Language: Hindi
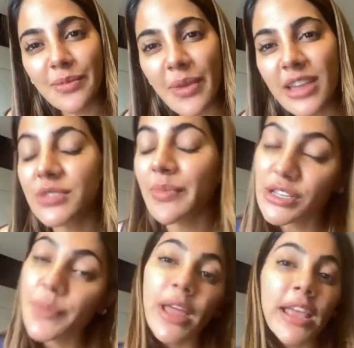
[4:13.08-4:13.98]
मैं मैं
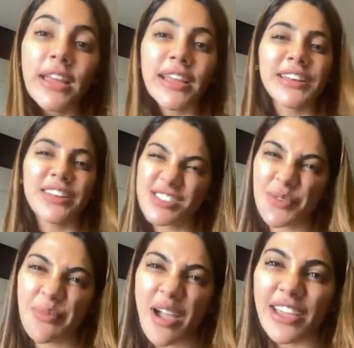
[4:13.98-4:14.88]
जब नई नई इंडस्ट्री
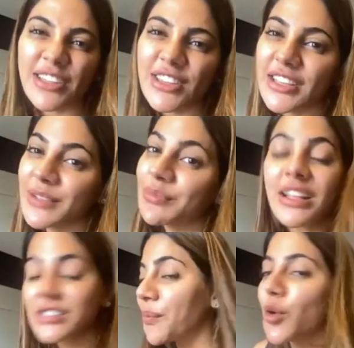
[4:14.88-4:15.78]
में आई थी
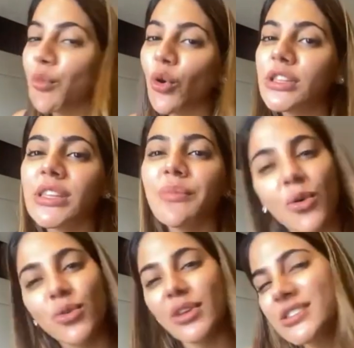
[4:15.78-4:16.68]
सबको बोलती थी मैं
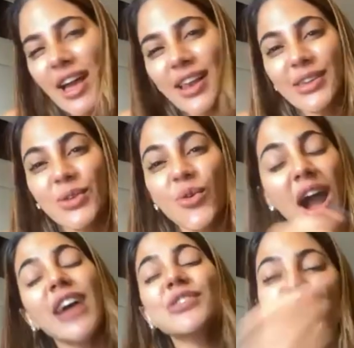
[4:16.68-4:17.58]
उन्नीस साल की हूँ
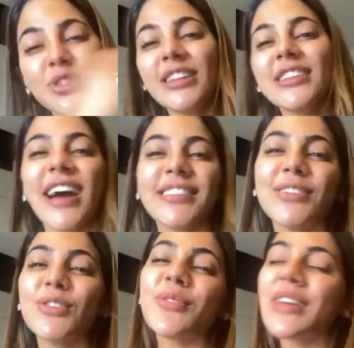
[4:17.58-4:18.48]
आज वो दिन याद होता
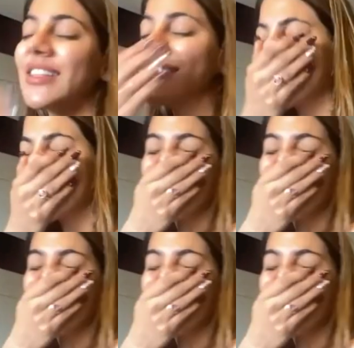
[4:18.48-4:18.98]
तो कहता